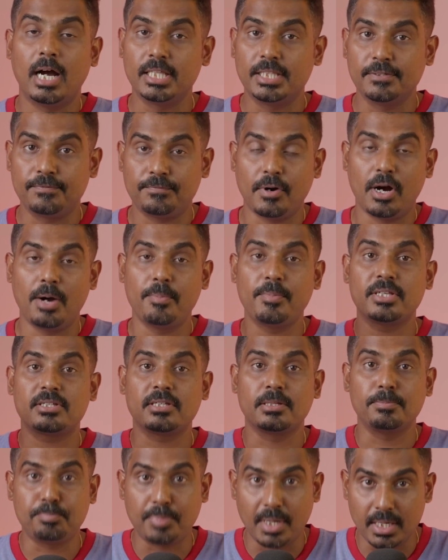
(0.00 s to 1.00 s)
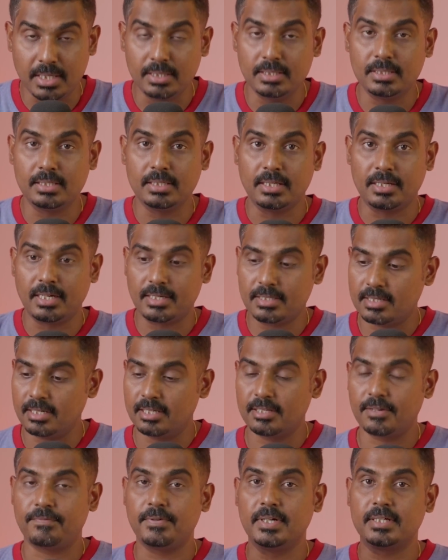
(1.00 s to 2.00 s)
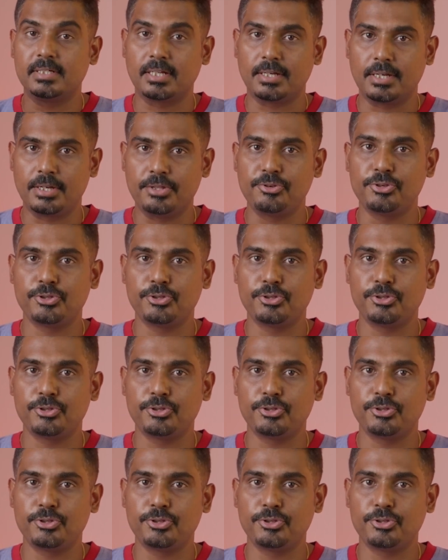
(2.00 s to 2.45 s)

அது ஃபார்மேஷன் பண்ணுது ரெட் கலர் ஃபில்டரை